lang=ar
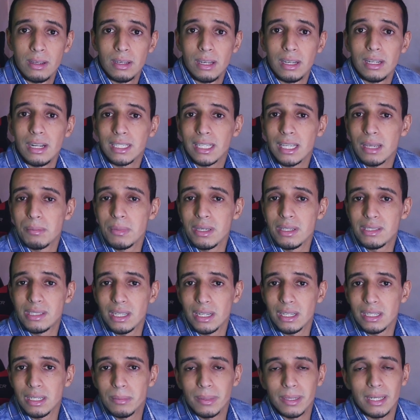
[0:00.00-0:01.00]
انا
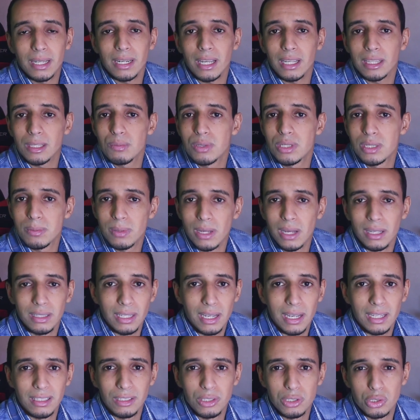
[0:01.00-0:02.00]
كمثال انا ما كنخدمش
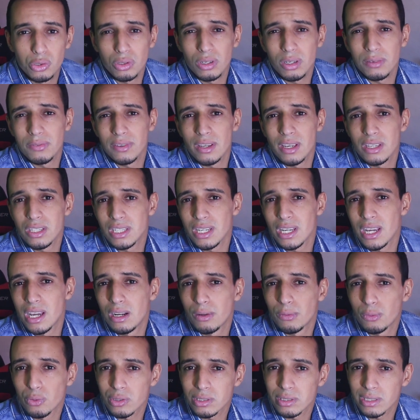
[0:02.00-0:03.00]
عندي السوري فيها شي
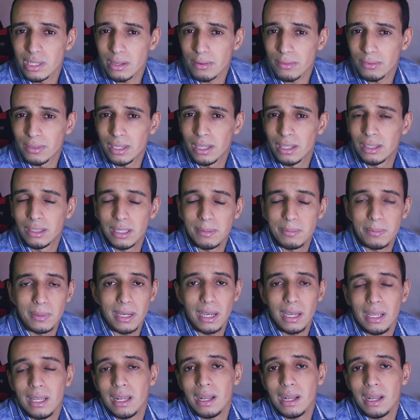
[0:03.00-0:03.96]
1000 والصرف ديال الدي بي اي